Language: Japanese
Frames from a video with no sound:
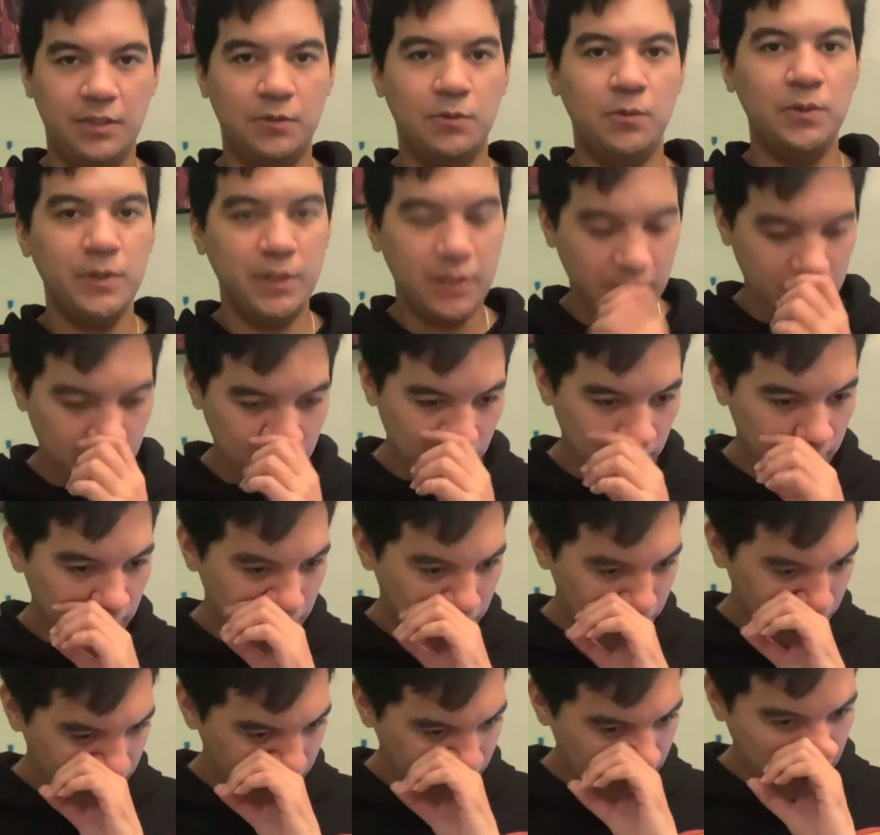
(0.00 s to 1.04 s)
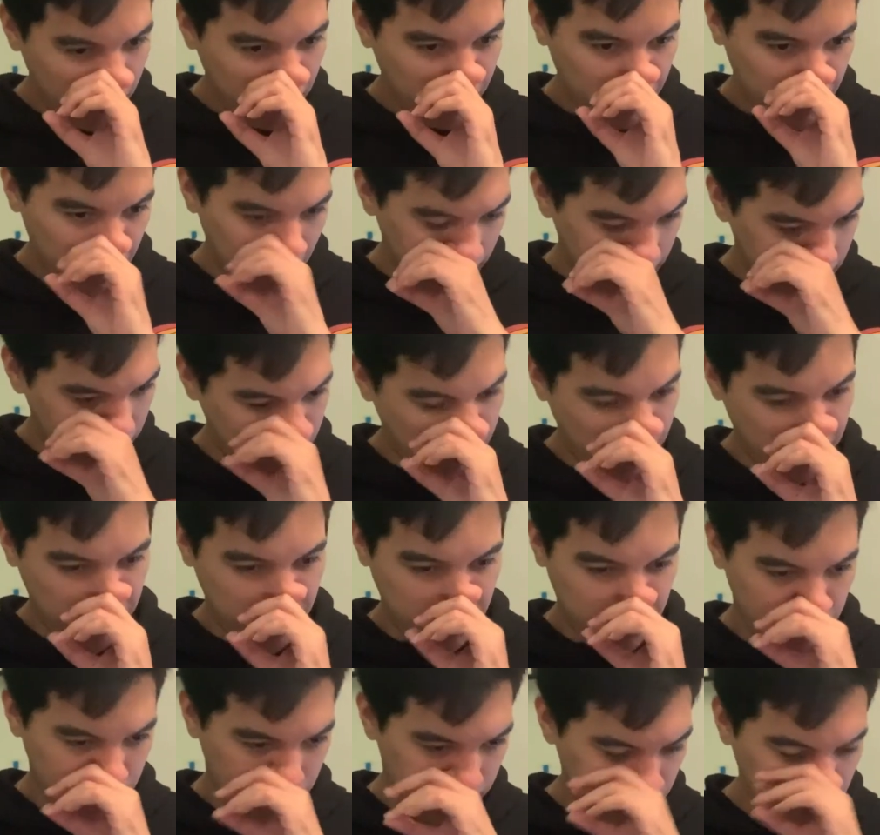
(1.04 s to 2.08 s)
どういった動画をした方がいいのかっ
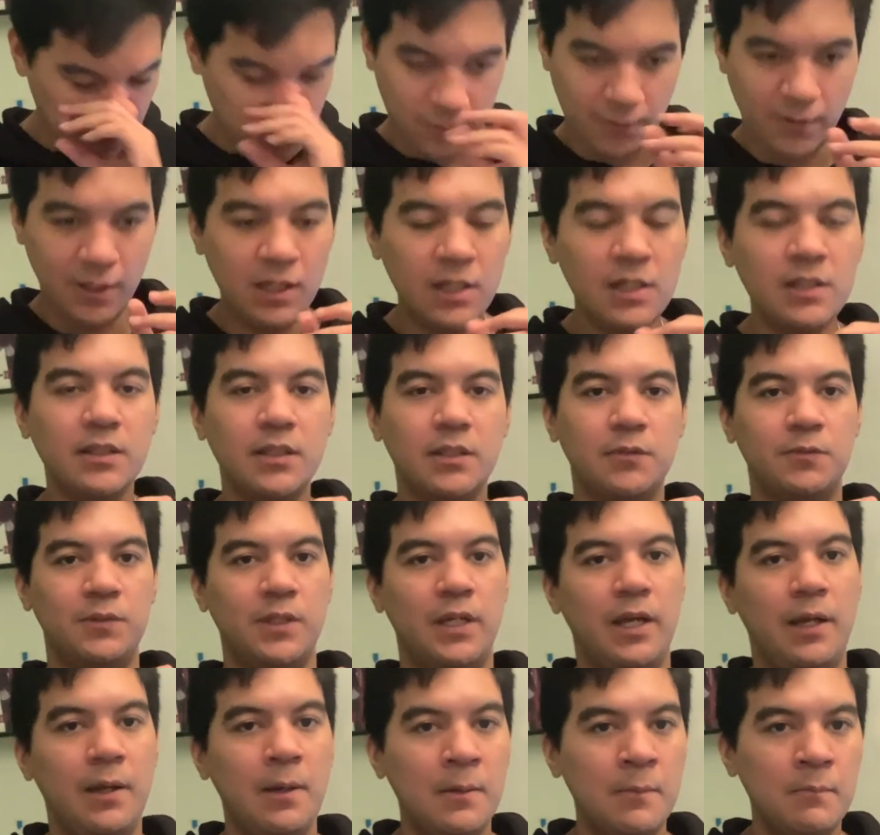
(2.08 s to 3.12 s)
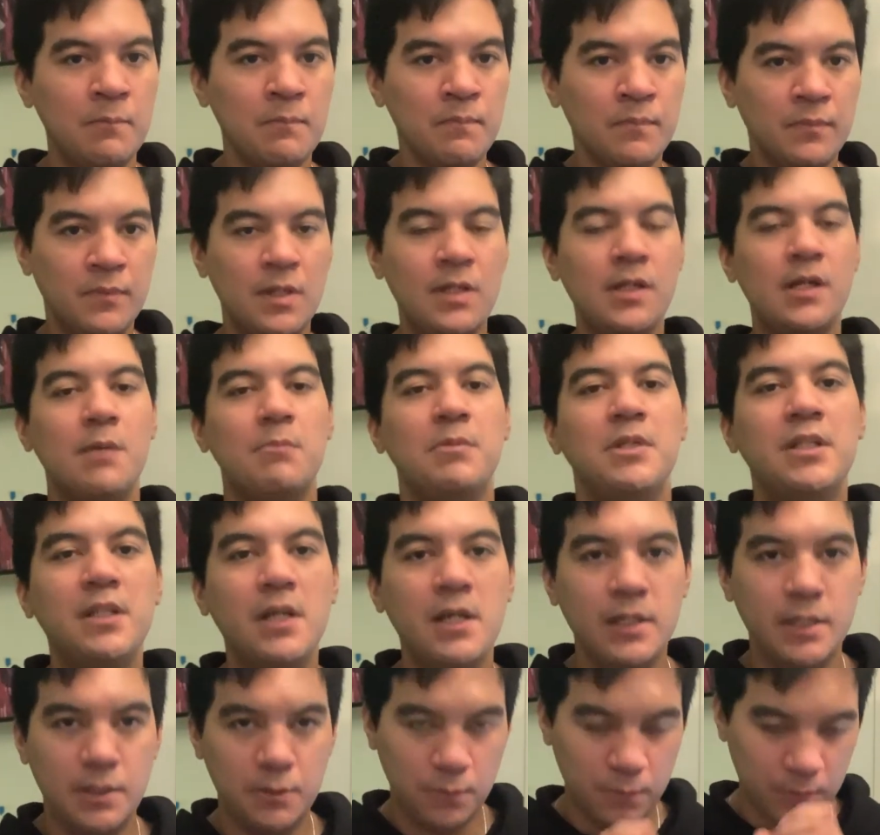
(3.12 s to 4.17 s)
ていうのがちょっとわかんないので、なんか見た
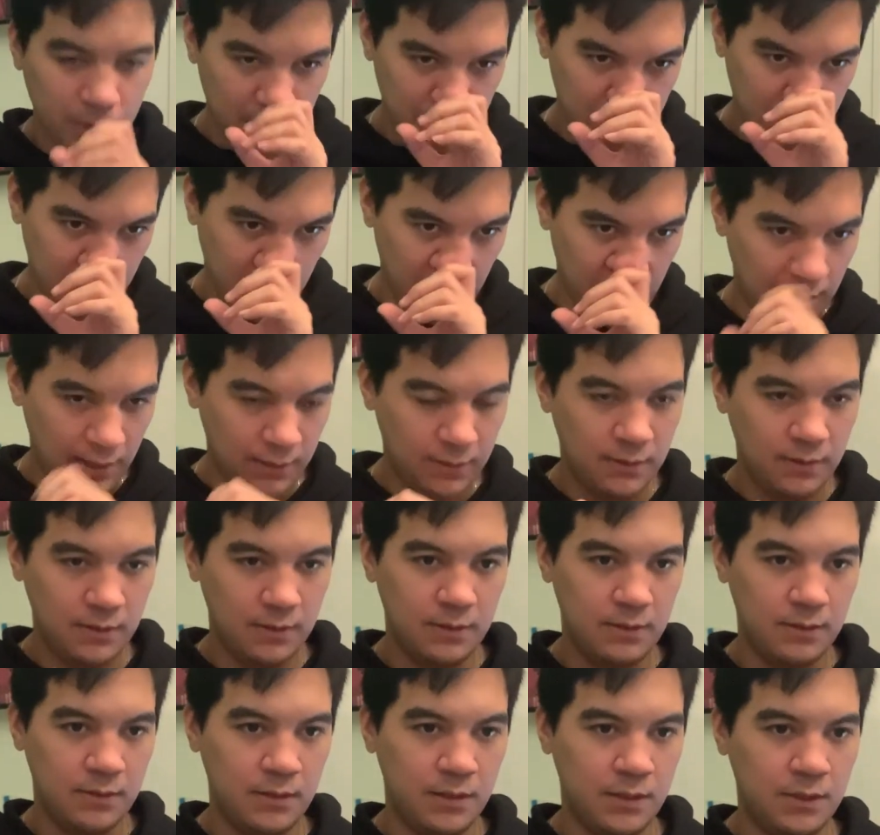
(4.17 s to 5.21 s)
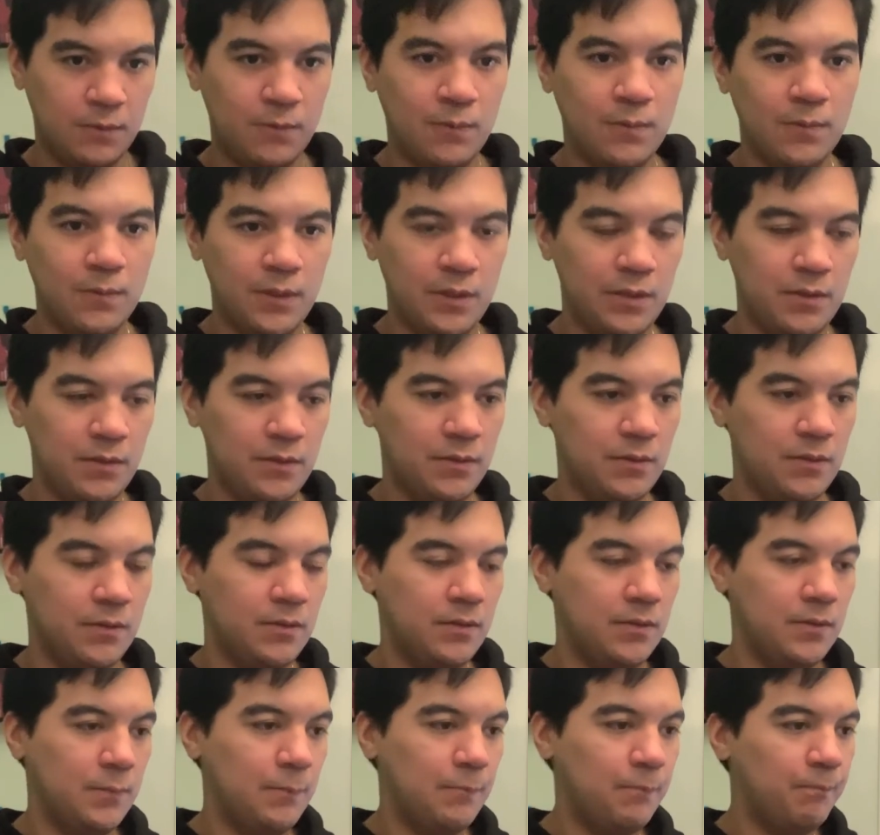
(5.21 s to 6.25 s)
いね動画とか、なんかこう
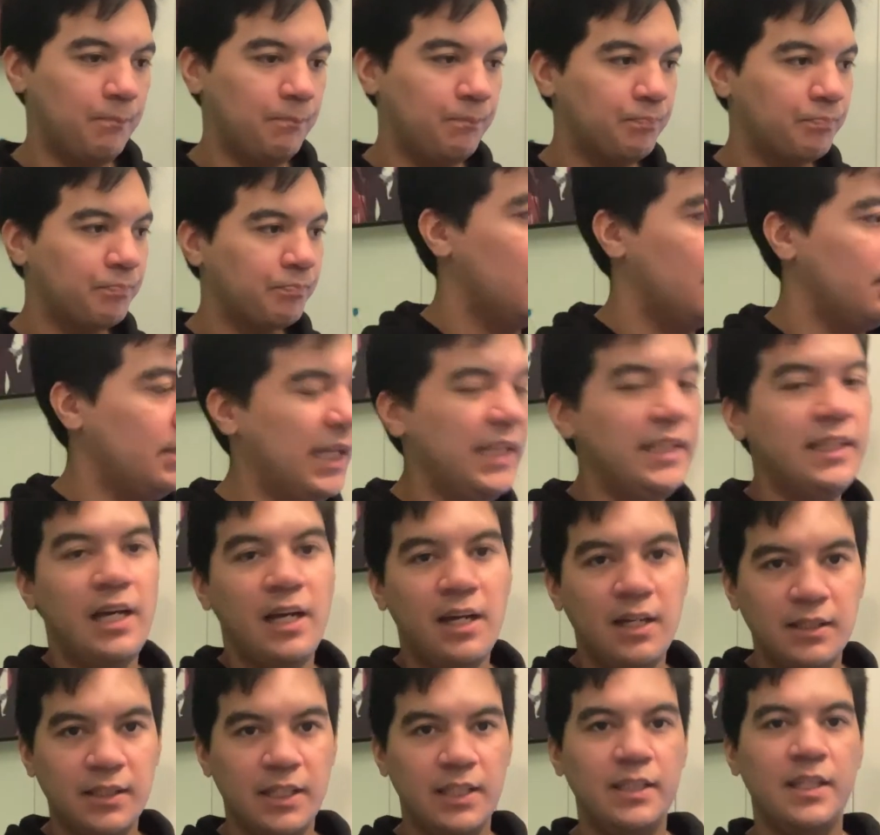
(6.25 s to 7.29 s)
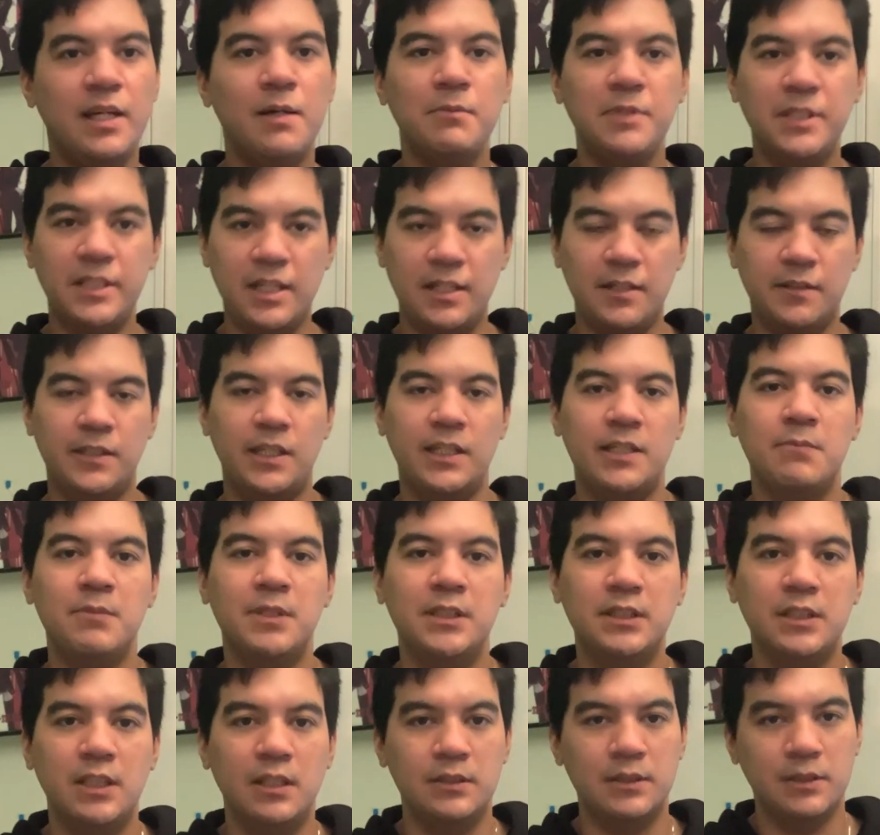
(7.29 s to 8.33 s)
いうネタ、ネタみたいなのがあり
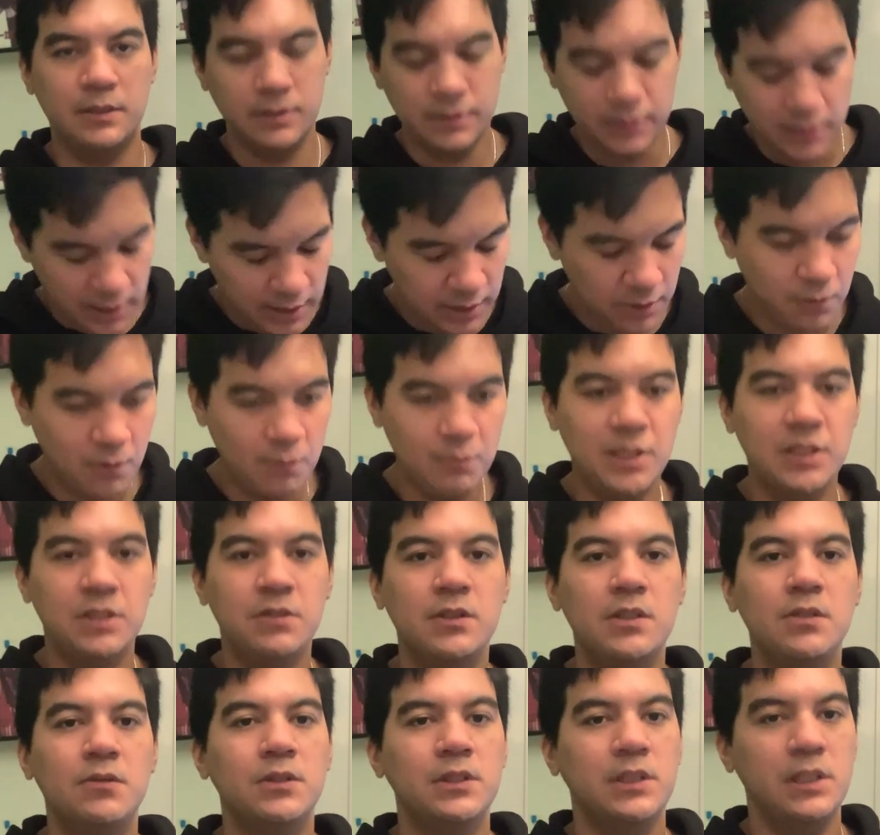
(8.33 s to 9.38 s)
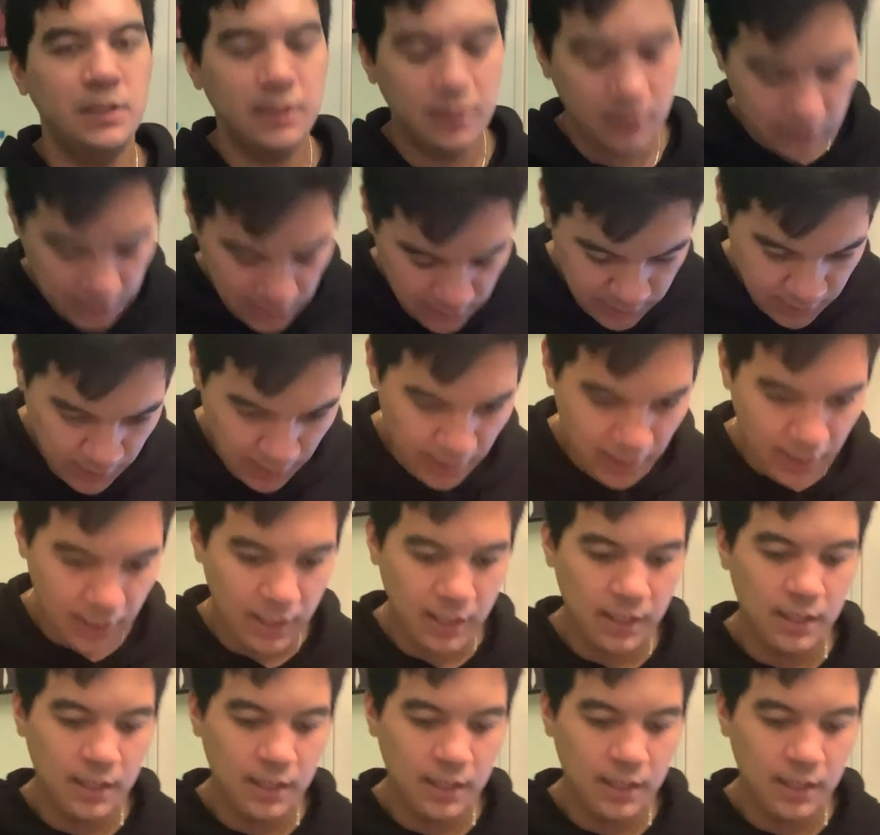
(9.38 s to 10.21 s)
ましたら、ぜひコメントで教えてください。